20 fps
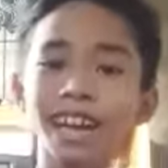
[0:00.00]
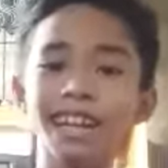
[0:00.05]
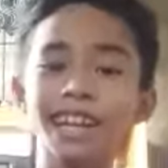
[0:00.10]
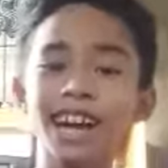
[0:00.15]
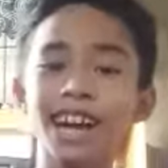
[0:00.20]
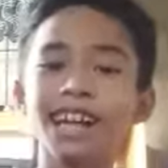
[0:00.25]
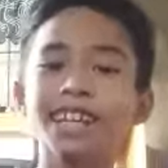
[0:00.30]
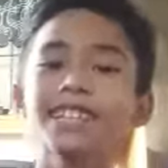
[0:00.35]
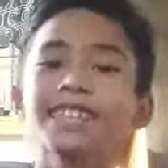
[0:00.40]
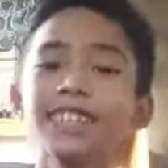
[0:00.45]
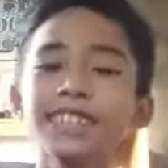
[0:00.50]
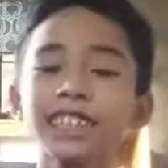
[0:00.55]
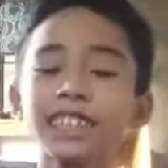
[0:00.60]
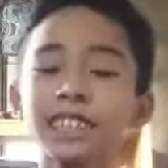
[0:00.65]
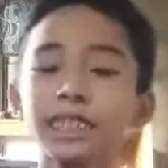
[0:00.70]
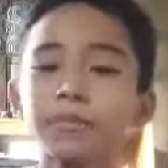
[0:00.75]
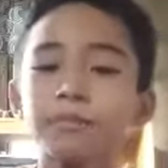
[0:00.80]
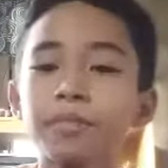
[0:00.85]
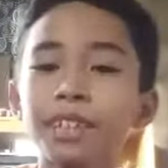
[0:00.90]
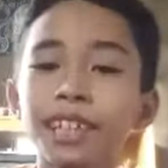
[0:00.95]
Hi guys,
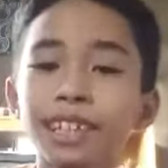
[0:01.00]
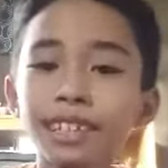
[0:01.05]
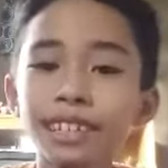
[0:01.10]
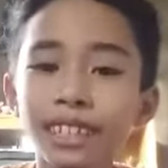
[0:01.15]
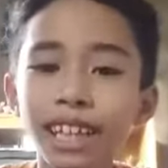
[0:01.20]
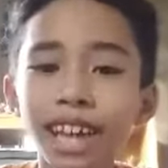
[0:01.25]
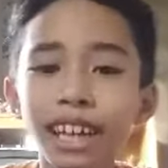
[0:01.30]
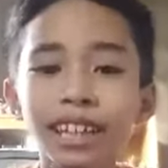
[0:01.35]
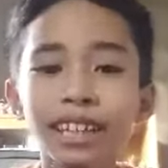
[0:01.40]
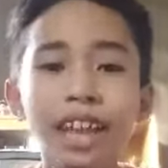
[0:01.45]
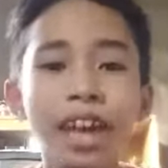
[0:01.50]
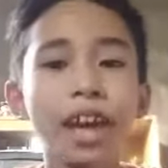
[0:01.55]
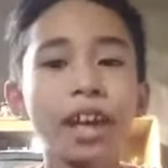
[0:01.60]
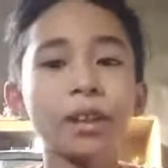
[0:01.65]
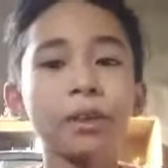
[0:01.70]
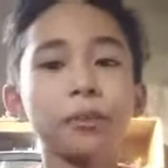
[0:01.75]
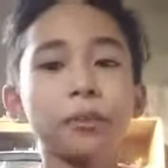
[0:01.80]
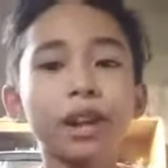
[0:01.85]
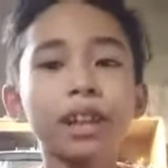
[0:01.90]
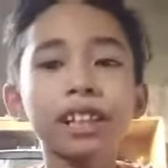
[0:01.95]
it's me, Sed,
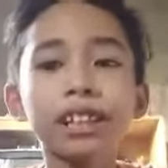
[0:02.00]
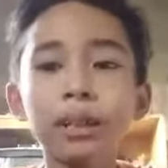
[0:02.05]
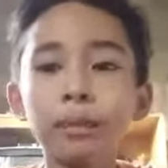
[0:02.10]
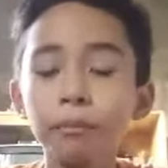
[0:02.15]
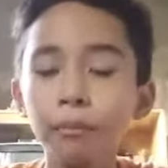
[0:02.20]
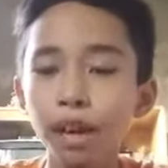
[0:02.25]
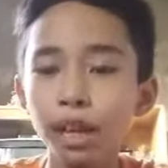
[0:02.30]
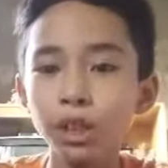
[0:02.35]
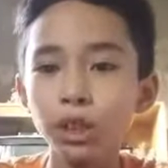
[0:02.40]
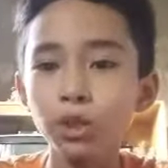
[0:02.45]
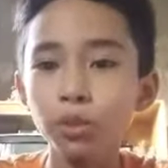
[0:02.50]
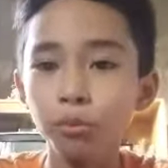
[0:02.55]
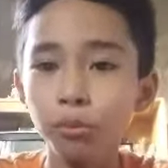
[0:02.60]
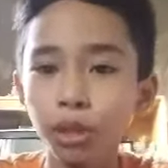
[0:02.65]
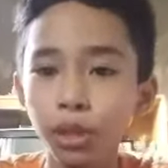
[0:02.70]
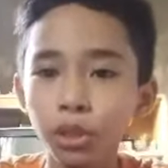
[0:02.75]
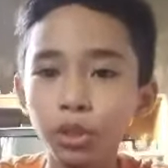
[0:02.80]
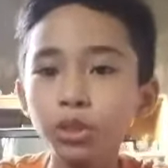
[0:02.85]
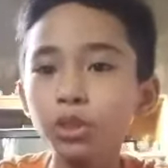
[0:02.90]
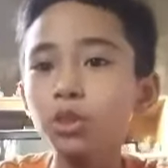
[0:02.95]
and welcome back to
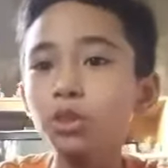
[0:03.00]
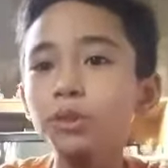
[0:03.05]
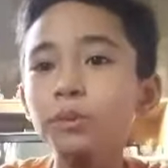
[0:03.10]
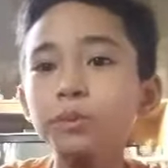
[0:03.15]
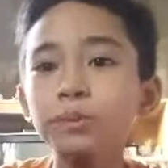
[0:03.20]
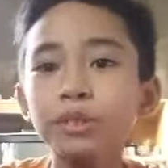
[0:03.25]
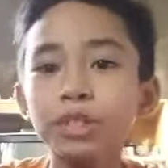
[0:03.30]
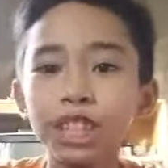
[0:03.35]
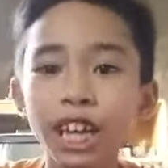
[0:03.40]
my YouTube